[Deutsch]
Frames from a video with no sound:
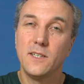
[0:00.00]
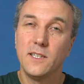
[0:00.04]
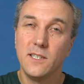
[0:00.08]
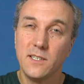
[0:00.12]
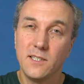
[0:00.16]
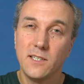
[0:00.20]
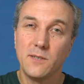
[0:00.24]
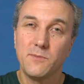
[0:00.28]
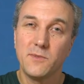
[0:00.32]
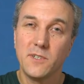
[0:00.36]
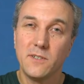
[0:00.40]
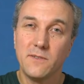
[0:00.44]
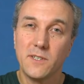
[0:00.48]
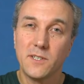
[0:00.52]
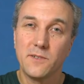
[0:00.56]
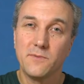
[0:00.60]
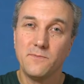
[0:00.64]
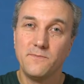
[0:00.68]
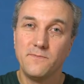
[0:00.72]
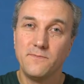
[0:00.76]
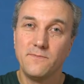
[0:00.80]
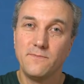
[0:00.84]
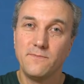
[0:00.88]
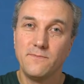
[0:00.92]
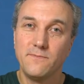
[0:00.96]
Ich habe da was.
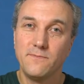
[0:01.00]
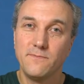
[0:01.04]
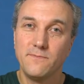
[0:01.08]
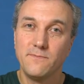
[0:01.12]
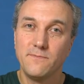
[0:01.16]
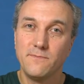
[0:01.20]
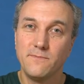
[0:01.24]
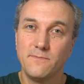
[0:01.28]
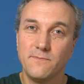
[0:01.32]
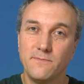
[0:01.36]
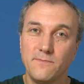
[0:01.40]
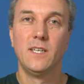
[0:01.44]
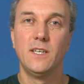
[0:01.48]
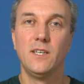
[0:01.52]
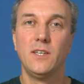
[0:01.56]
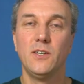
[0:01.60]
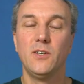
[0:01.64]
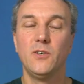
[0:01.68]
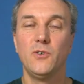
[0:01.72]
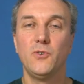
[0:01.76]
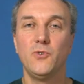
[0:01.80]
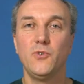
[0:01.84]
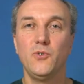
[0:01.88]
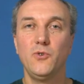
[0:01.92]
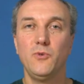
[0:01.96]

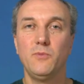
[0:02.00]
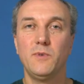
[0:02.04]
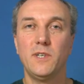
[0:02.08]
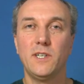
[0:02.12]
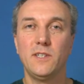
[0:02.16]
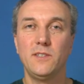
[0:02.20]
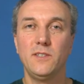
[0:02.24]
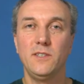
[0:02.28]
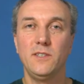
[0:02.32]
Über